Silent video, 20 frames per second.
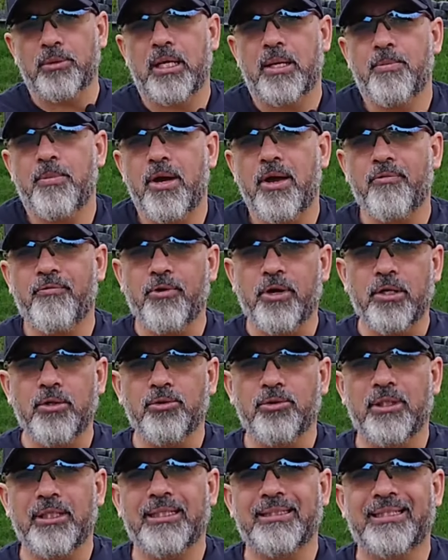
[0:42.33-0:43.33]
un arma de fuego
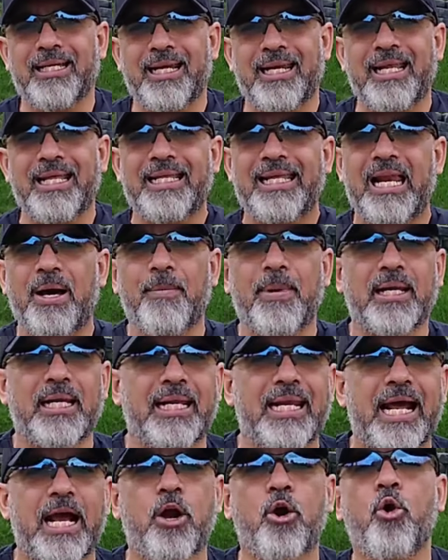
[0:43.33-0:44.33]
y utilizarla de la
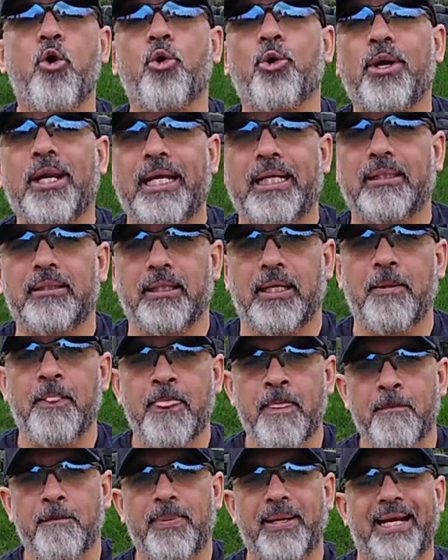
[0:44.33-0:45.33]
manera correcta
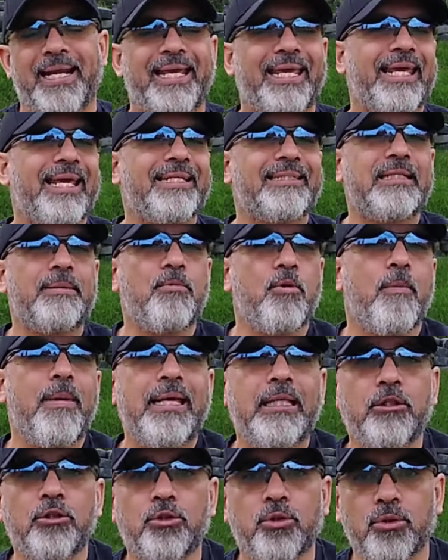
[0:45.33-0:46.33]
para que ese
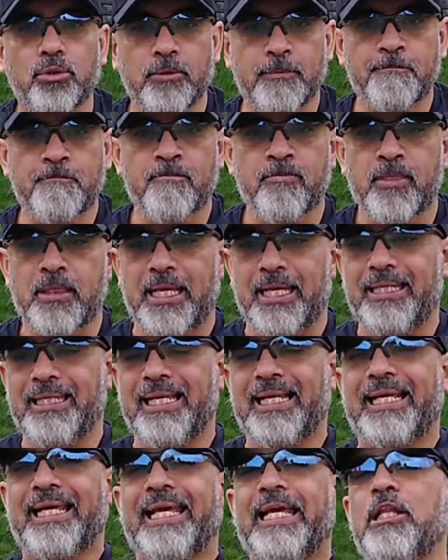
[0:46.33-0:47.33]
momento
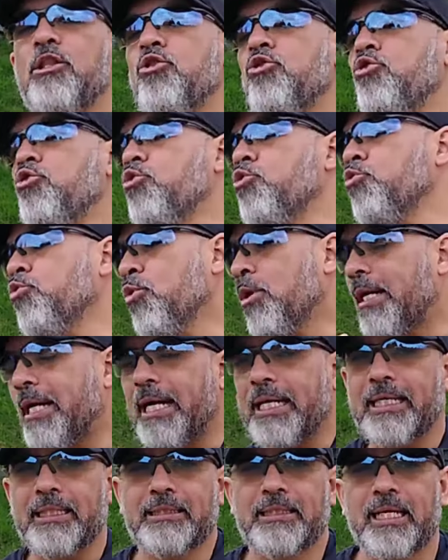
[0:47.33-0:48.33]
en el que
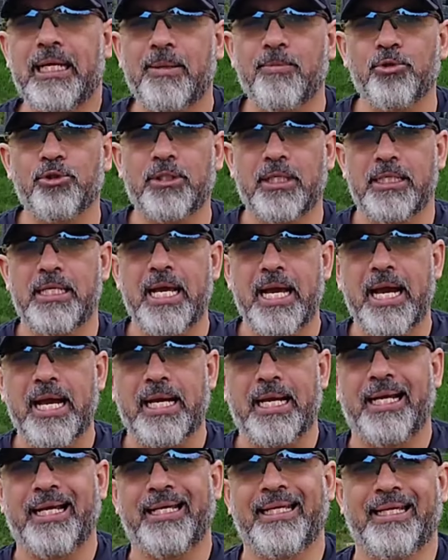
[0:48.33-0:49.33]
nunca quisiéramos que
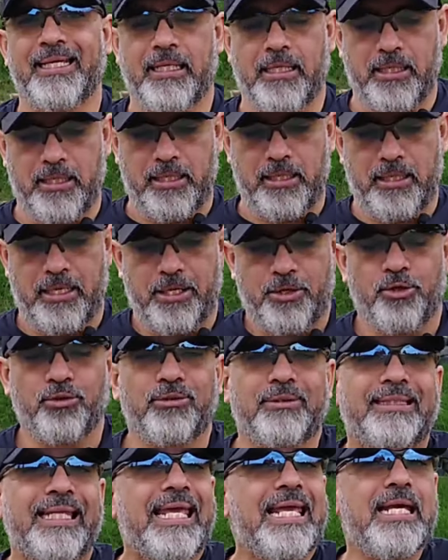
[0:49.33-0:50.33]
llegara, en el que
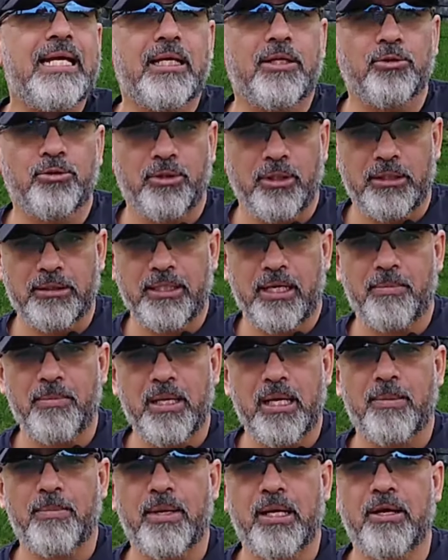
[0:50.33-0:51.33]
yo tenga que utilizar
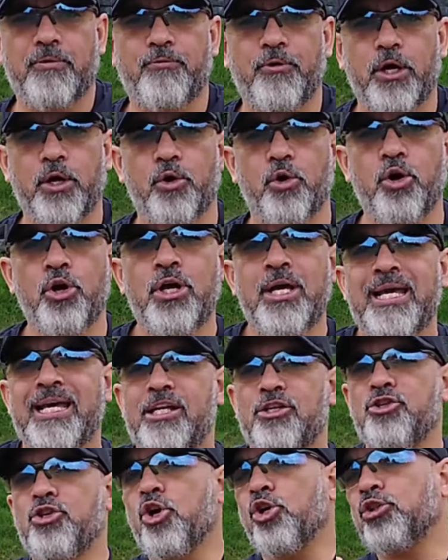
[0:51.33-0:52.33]
mi arma de fuego,
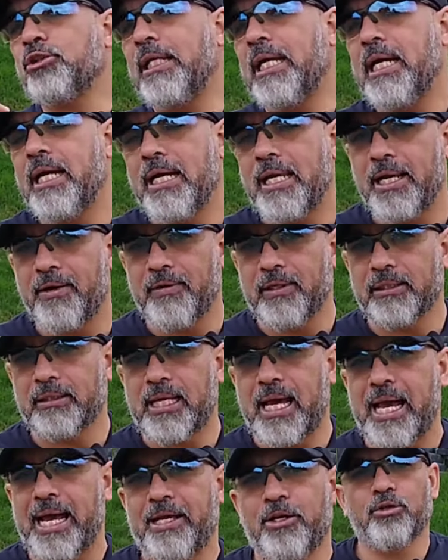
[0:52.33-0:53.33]
yo tenga la
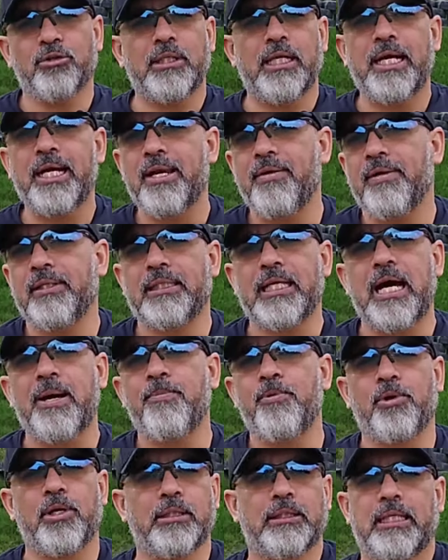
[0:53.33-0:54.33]
ventaja. Y no tenga la
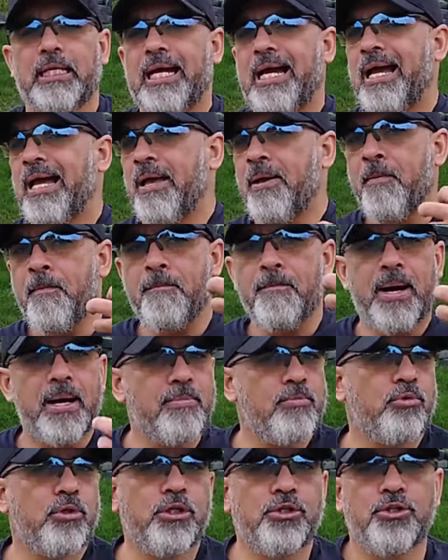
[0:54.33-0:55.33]
ventaja porque tenga
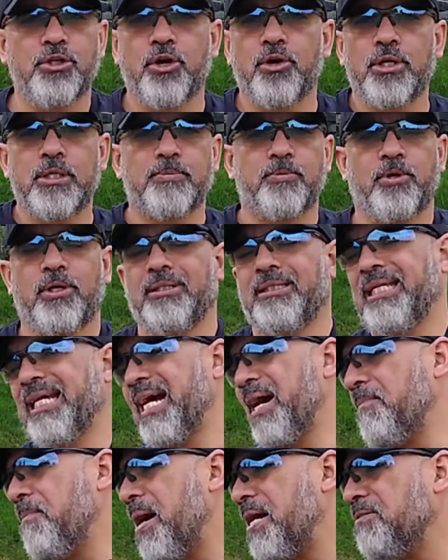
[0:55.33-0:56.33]
más municiones, porque
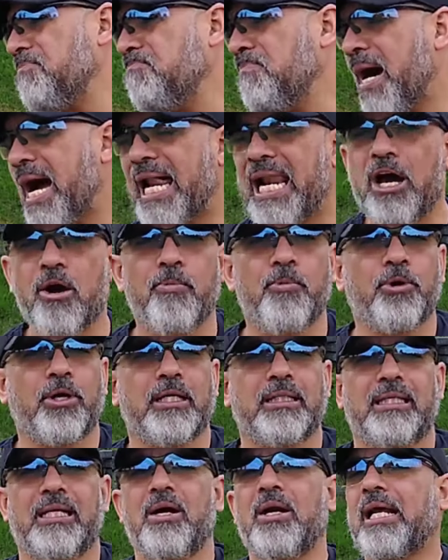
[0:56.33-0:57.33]
tenga más balas o
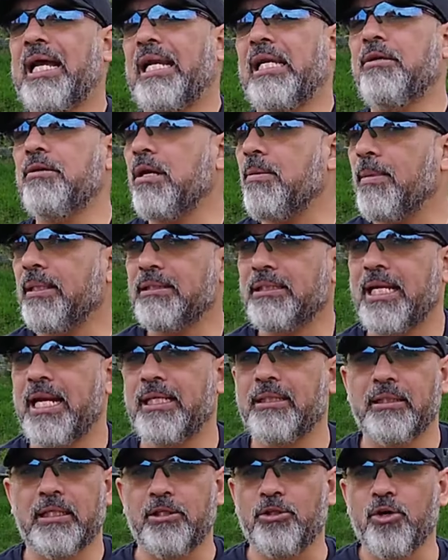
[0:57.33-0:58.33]
porque tenga el calibre más
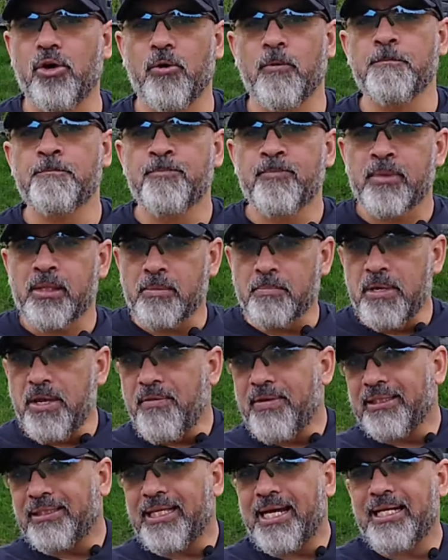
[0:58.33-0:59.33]
grande. No,
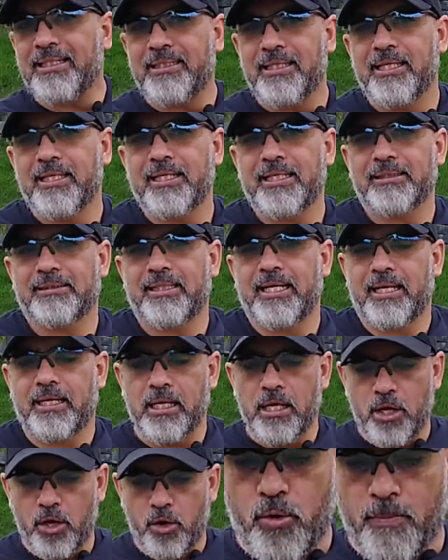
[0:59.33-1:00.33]
mi ventaja tiene que
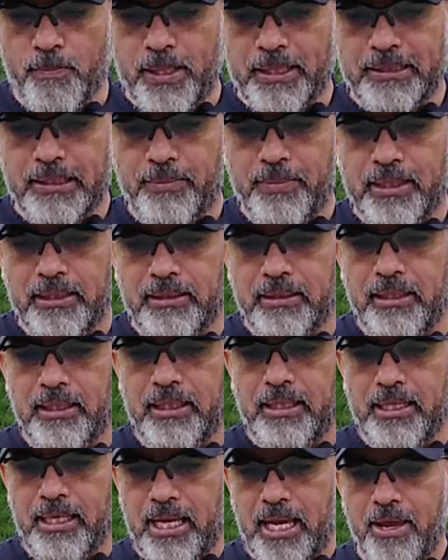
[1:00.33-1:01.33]
estar
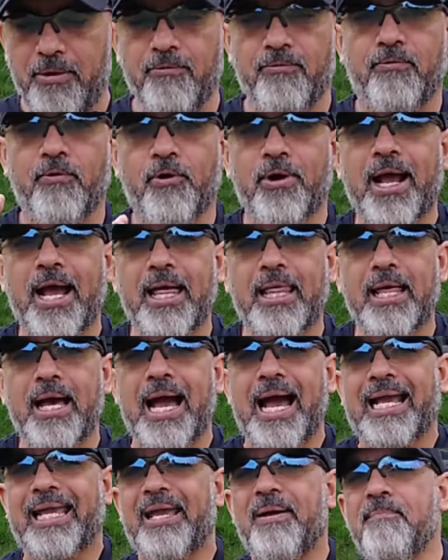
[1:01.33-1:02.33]
completamente
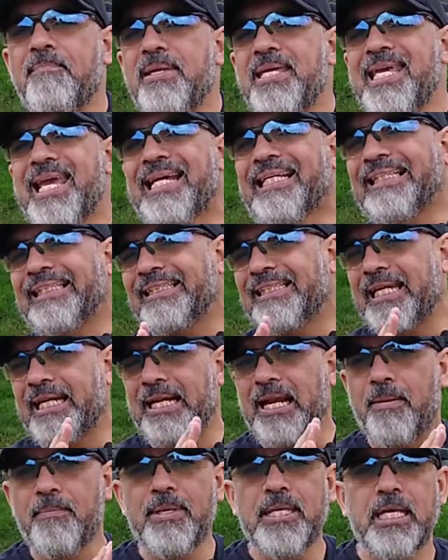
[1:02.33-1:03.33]
enfocada a que mi
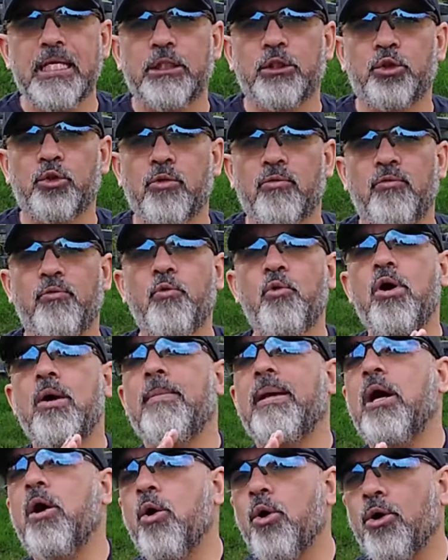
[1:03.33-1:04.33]
entrenamiento
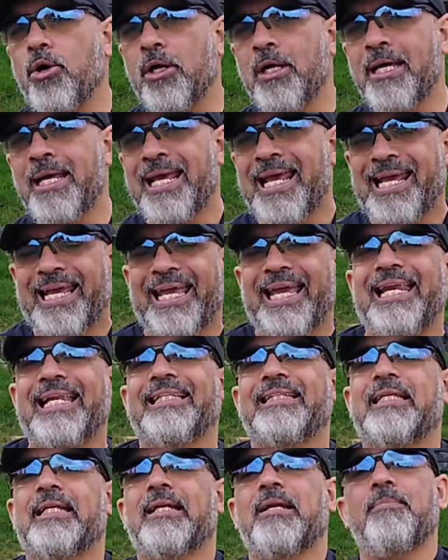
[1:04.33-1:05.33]
fue mejor que
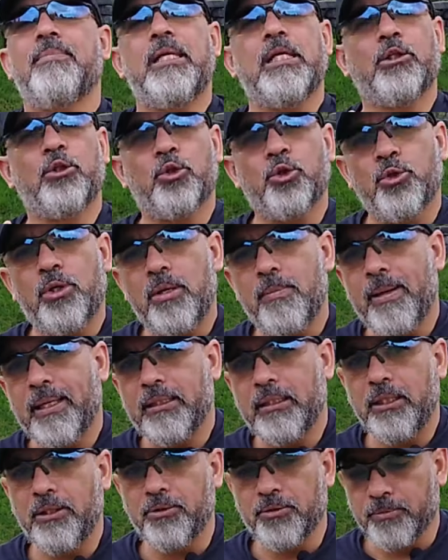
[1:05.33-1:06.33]
el entrenamiento del
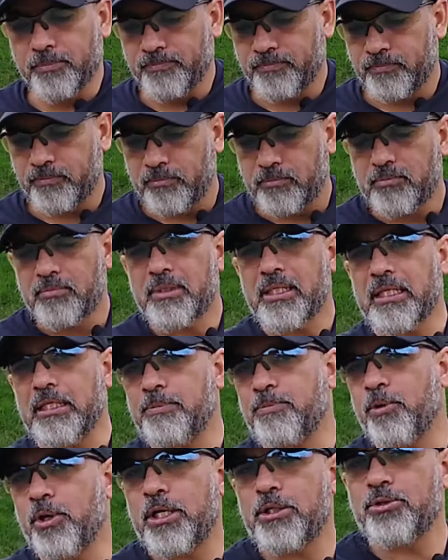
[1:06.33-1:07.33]
bandido.
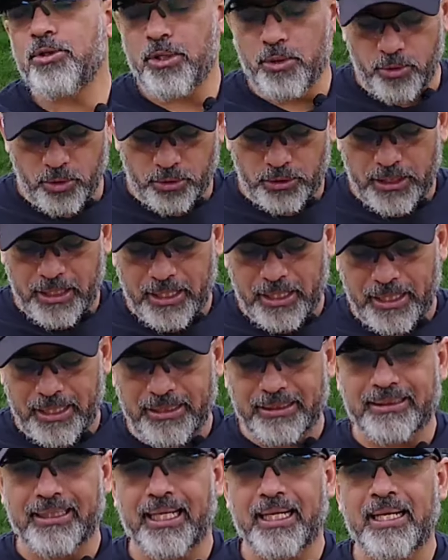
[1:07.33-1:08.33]
Es por eso que uno tiene
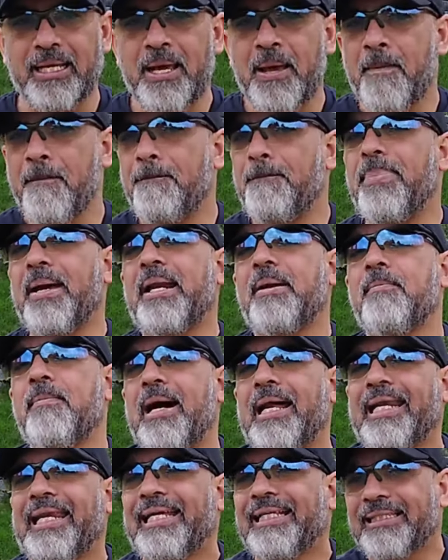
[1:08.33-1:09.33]
que estar
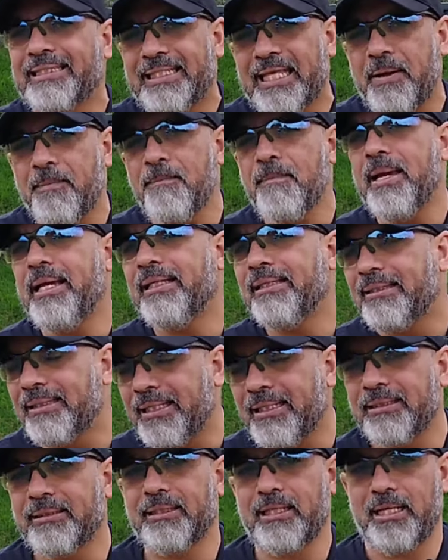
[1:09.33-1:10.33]

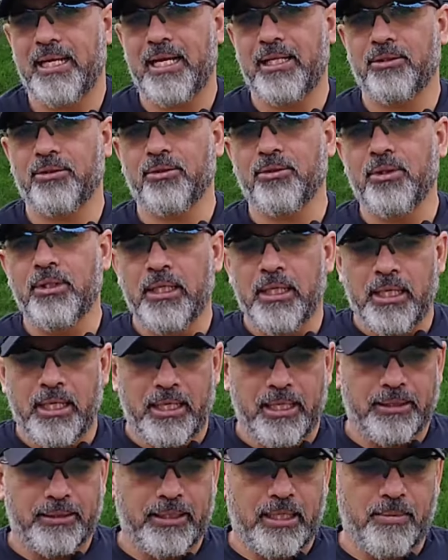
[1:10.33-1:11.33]
permanentemente entrenando.
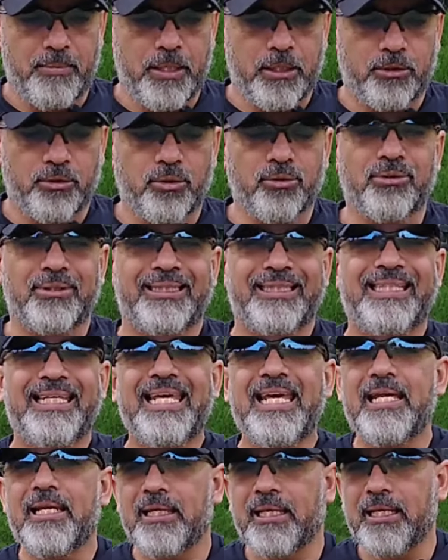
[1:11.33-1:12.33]
El entrenamiento
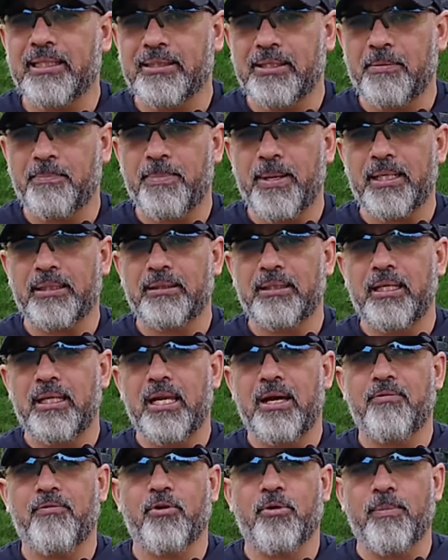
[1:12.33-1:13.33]
tiene que ser parte
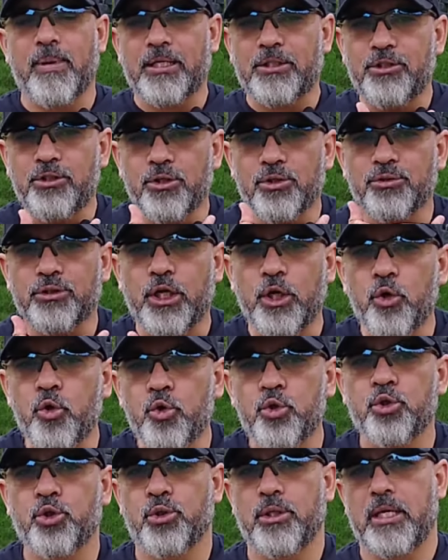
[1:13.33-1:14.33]
de la formación del
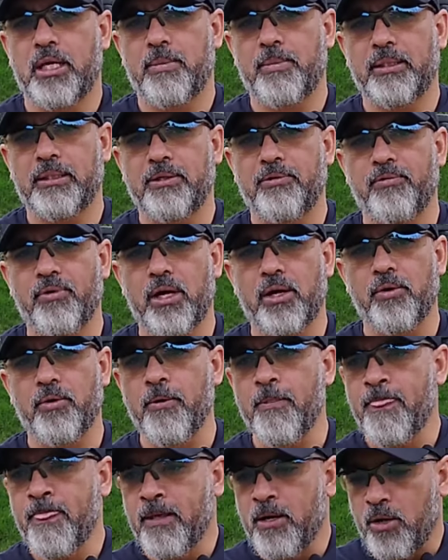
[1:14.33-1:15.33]
uso de armas de
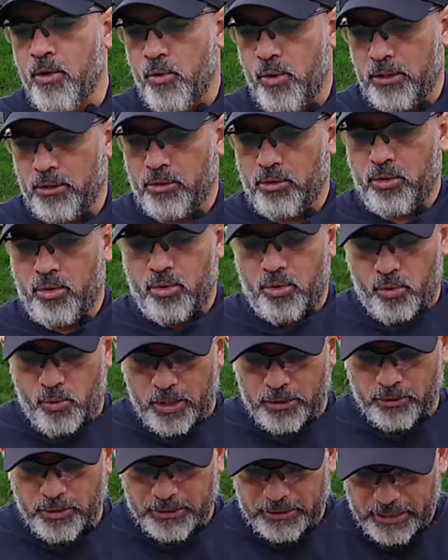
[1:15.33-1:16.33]
fuego. Cuando,
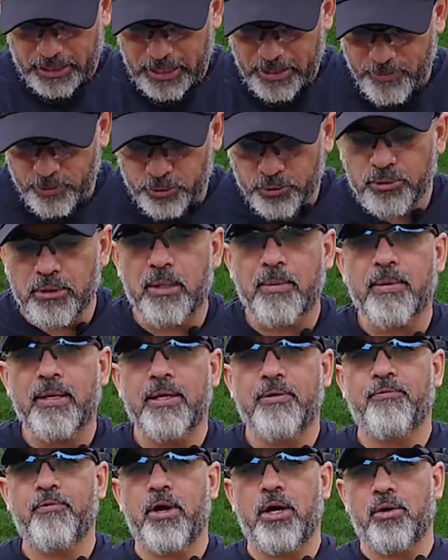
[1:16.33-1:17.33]
cuando adquirimos un
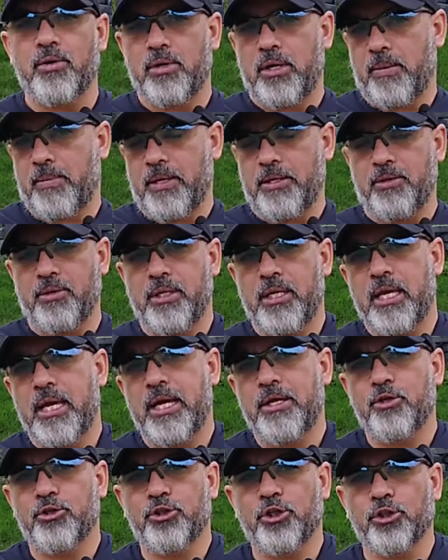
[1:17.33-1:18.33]
arma de fuego, la
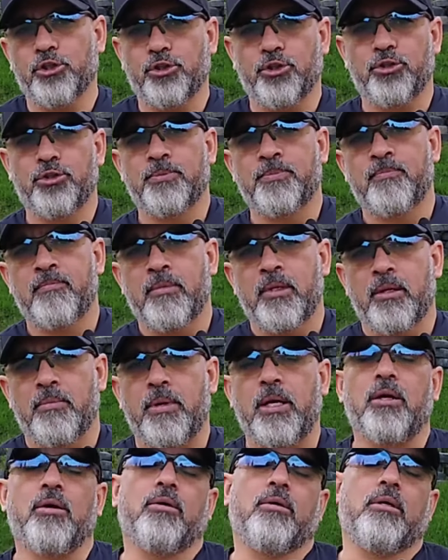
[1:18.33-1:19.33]
mayoría de nosotros,
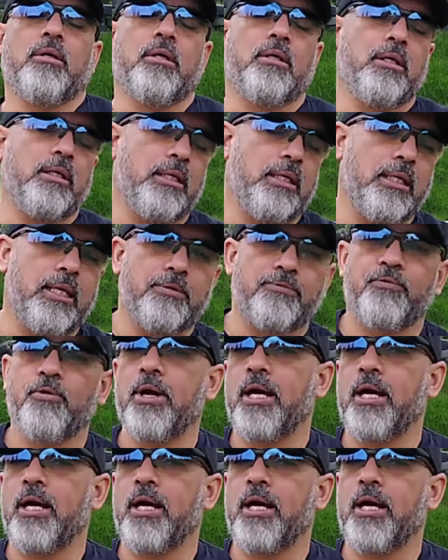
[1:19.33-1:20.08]
bueno, eh, las